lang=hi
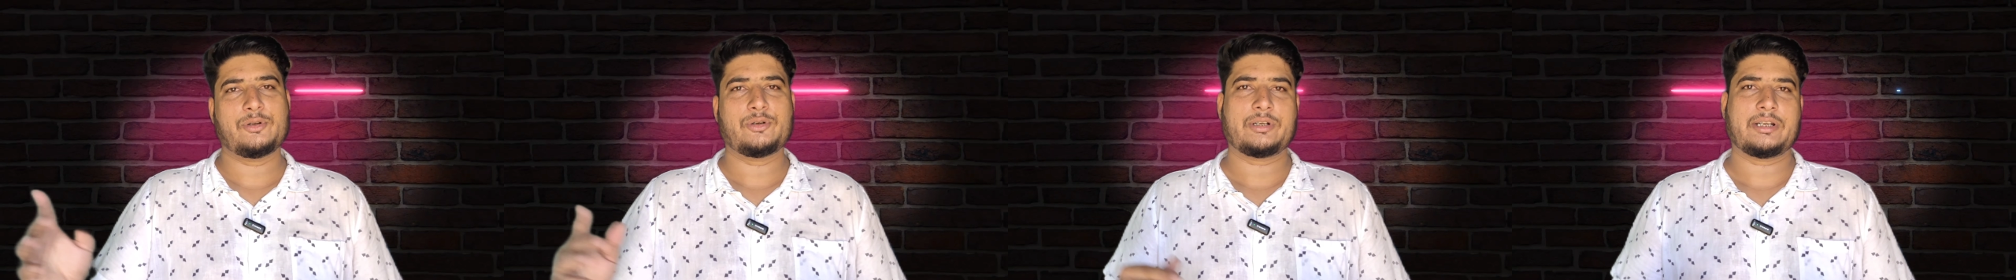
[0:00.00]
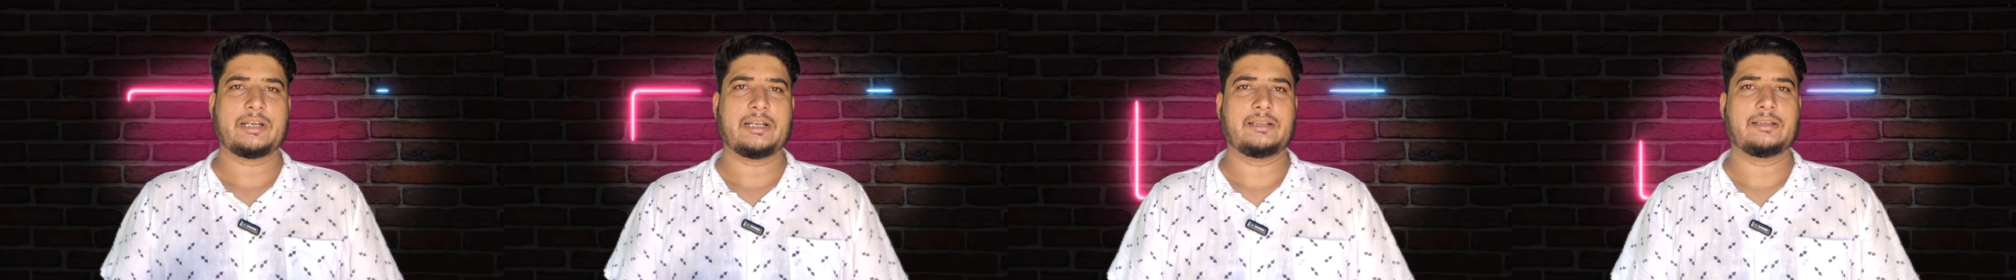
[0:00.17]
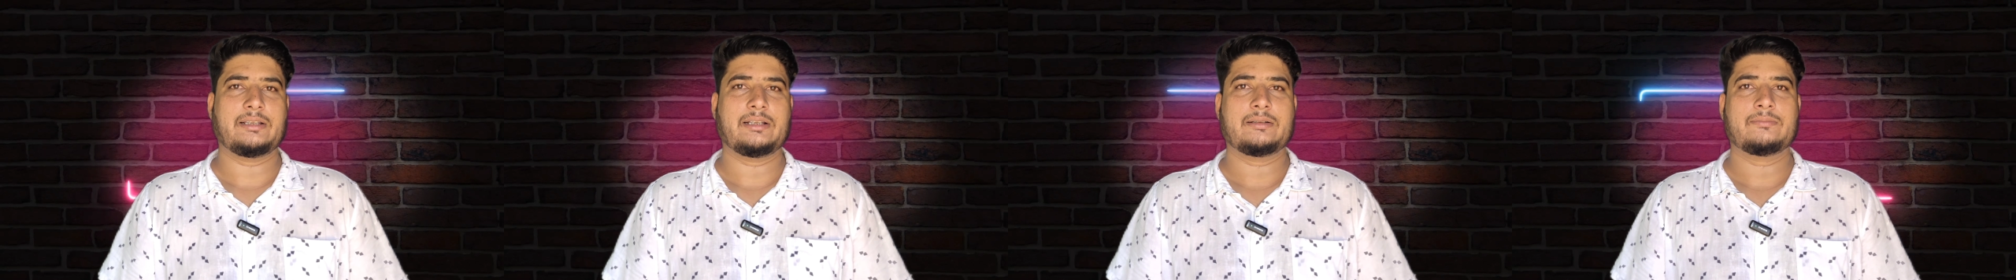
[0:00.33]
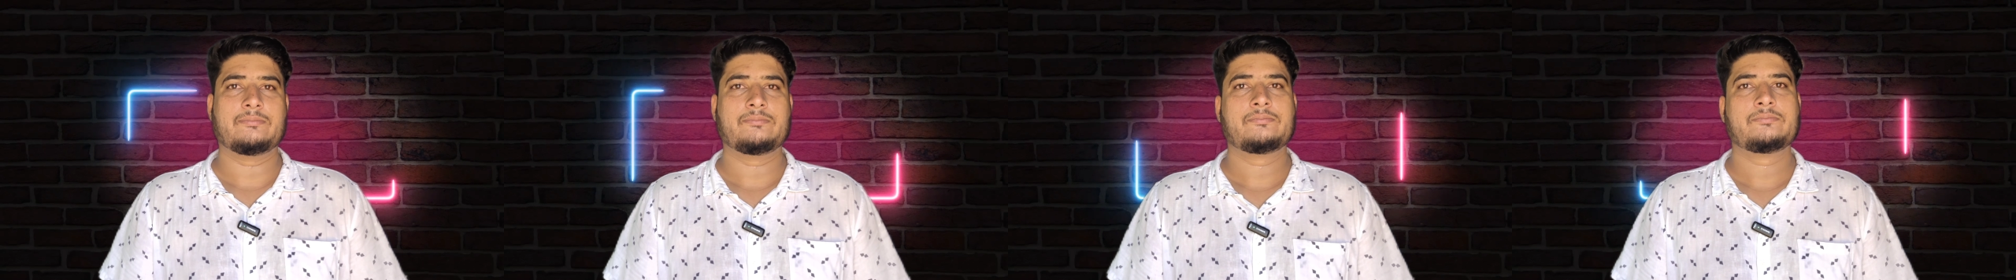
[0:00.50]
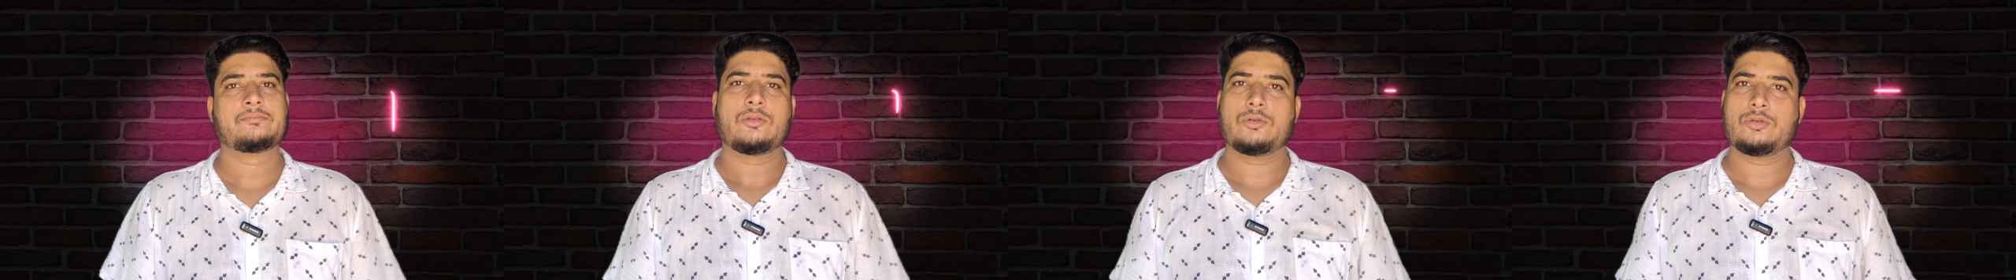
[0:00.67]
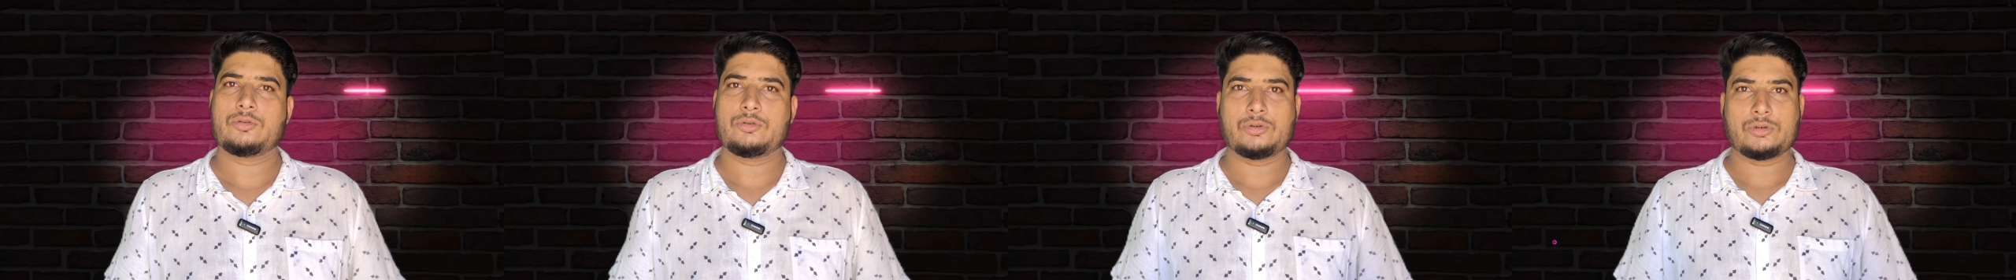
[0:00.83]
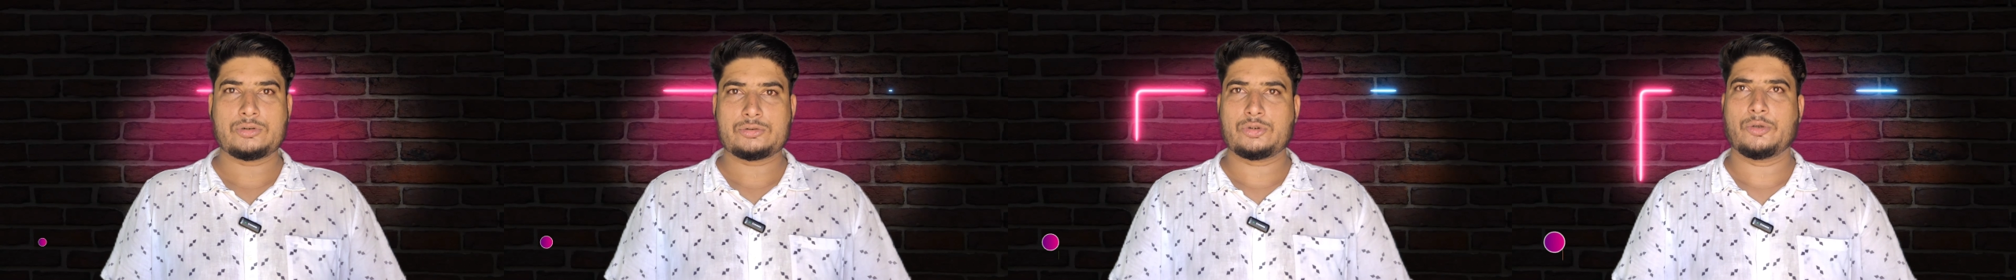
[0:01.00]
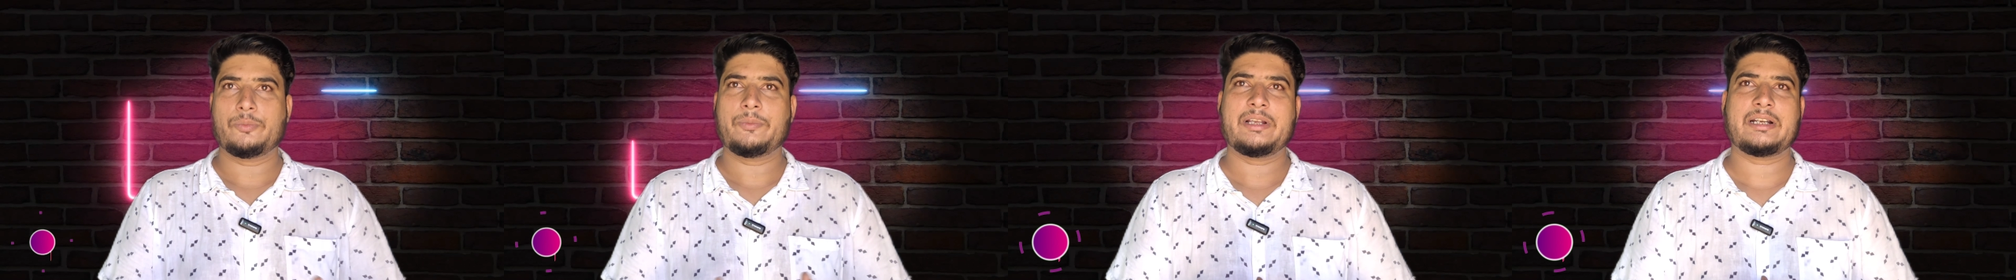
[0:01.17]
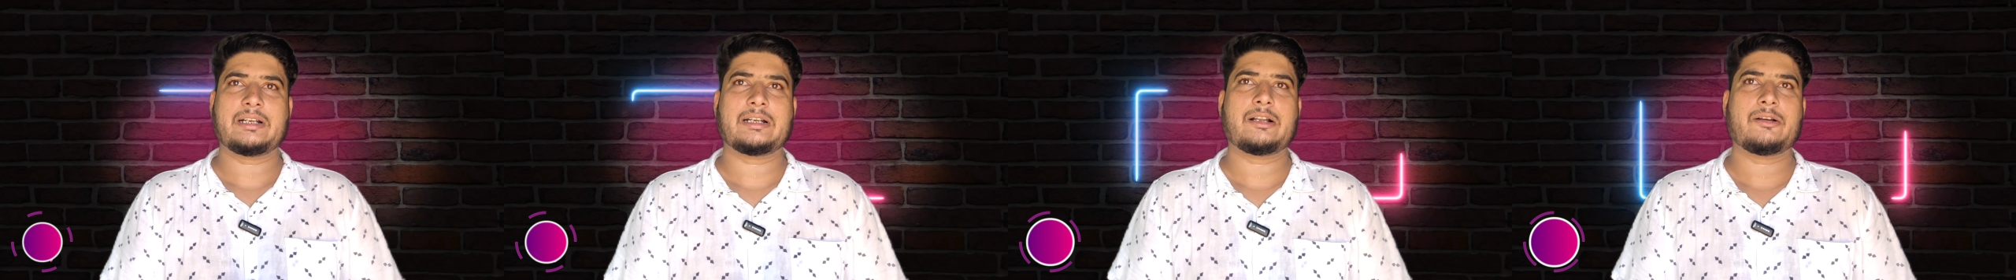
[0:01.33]
फाइव डोर के अंदर तो
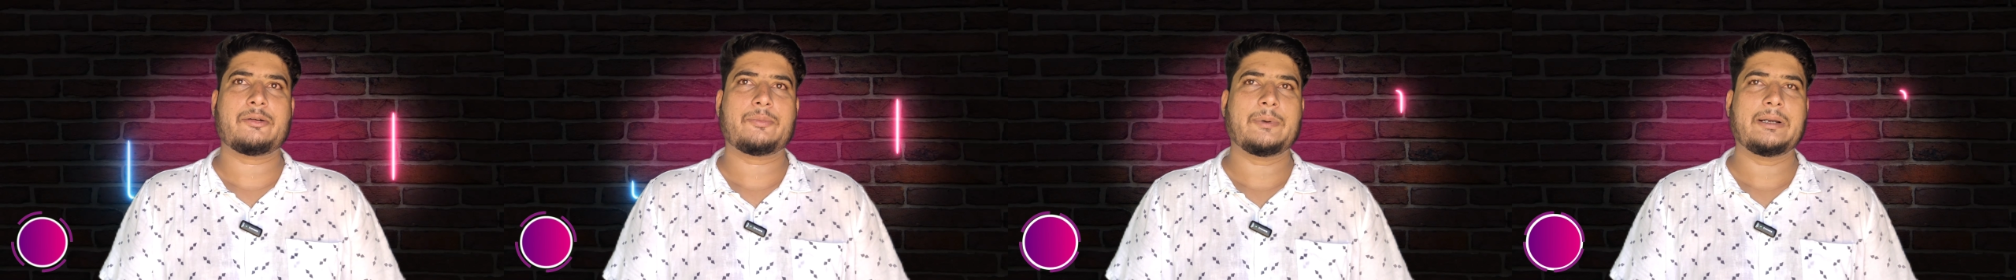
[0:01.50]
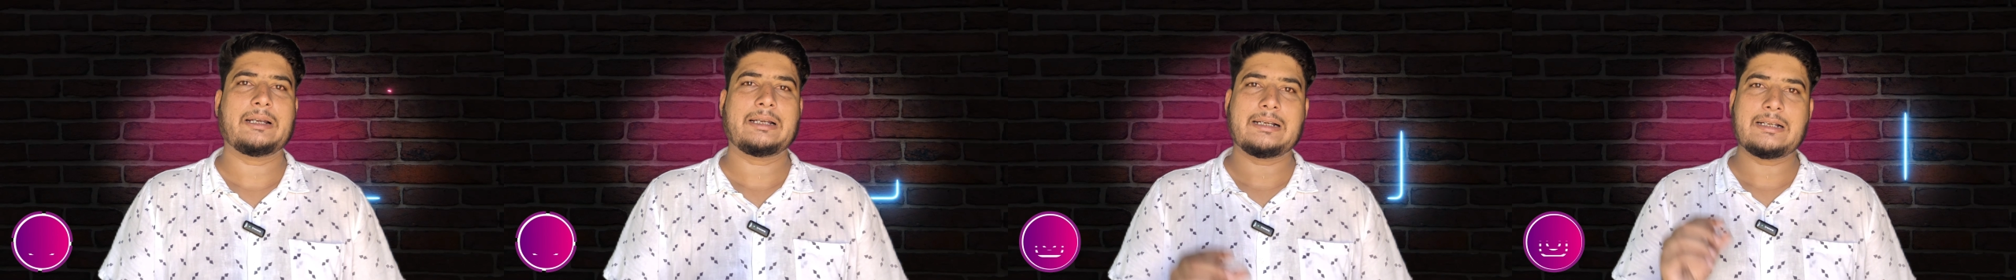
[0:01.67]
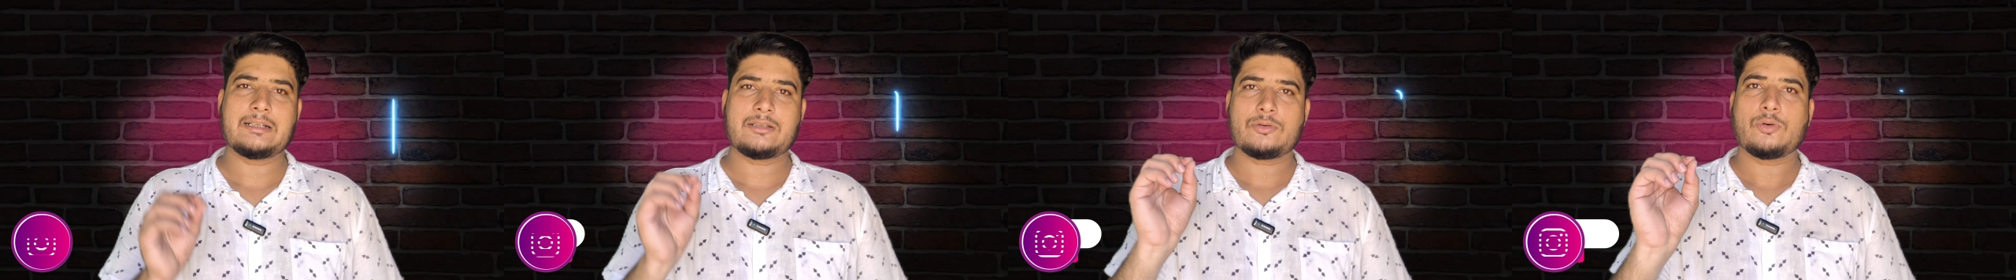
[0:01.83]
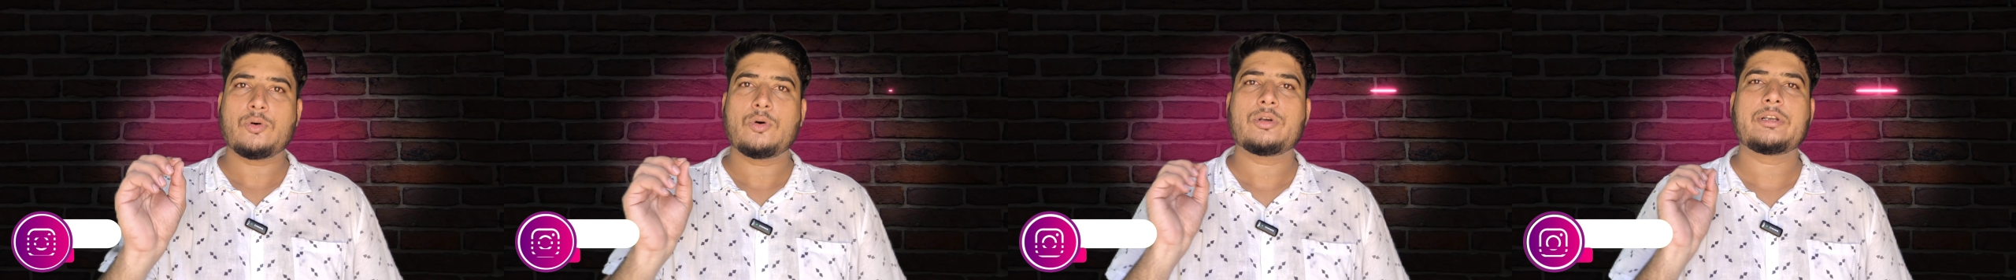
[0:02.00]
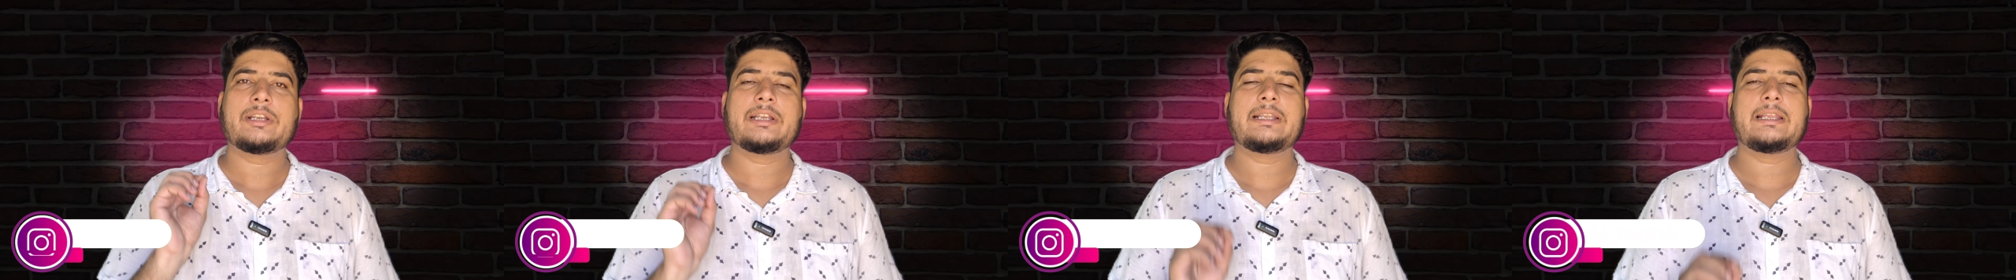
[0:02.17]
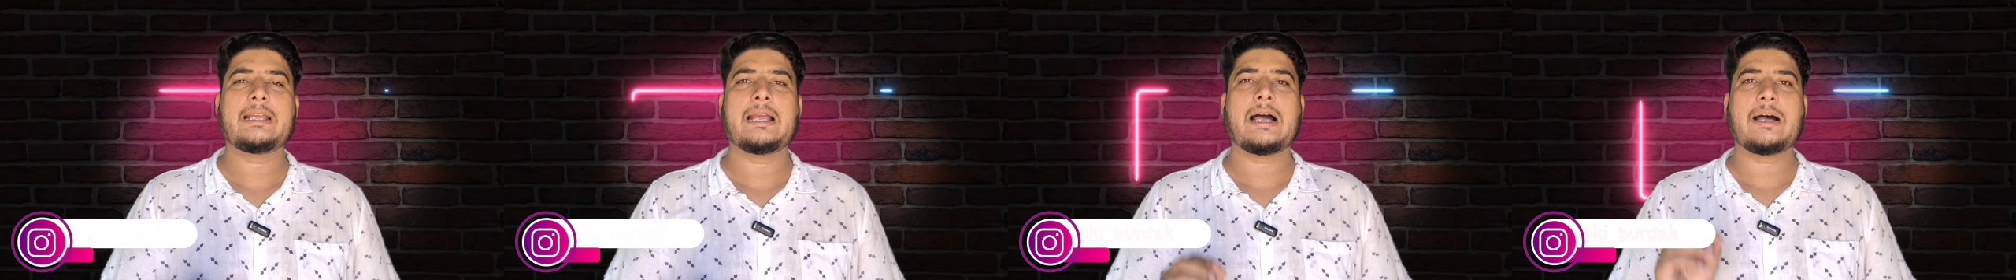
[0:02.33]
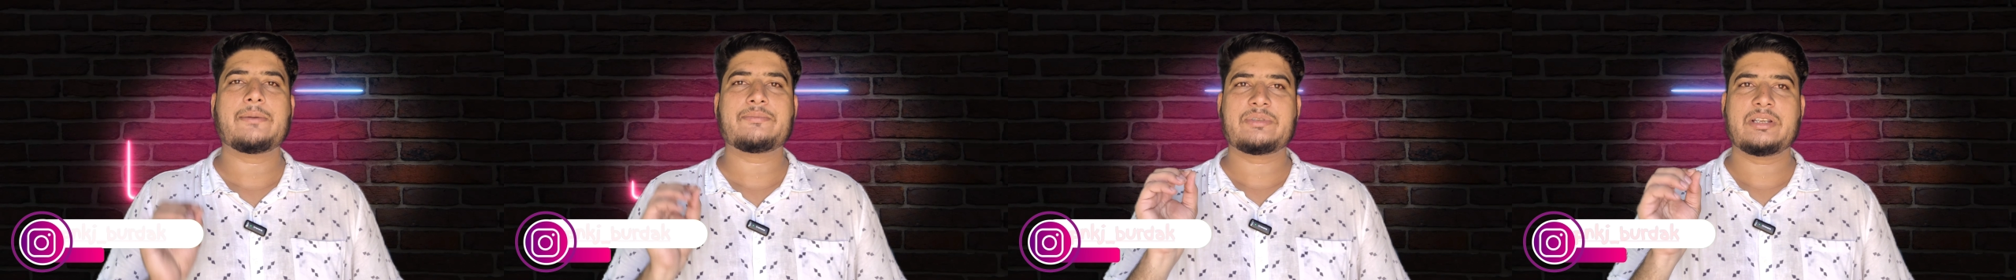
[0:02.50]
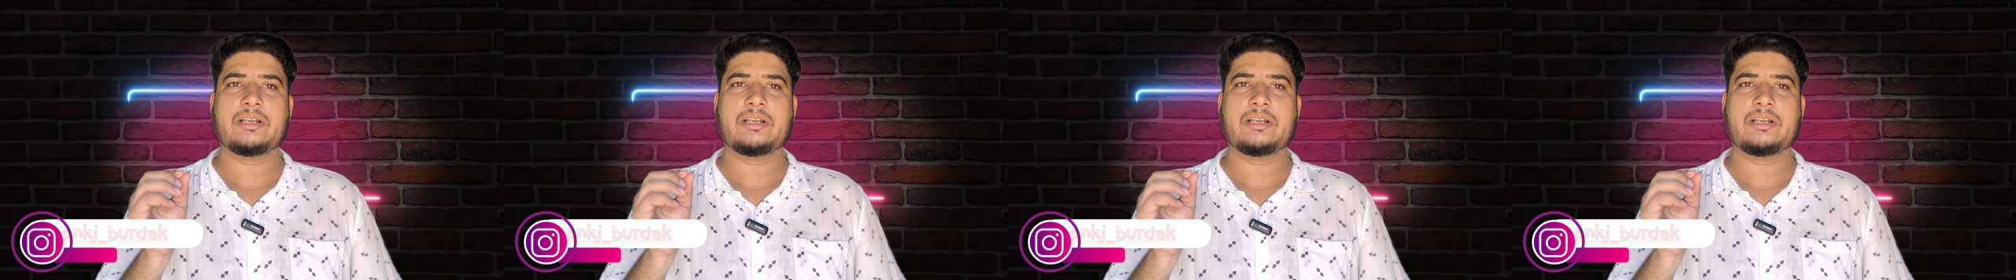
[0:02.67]
दोस्तों मेरा नाम पंकज और यदि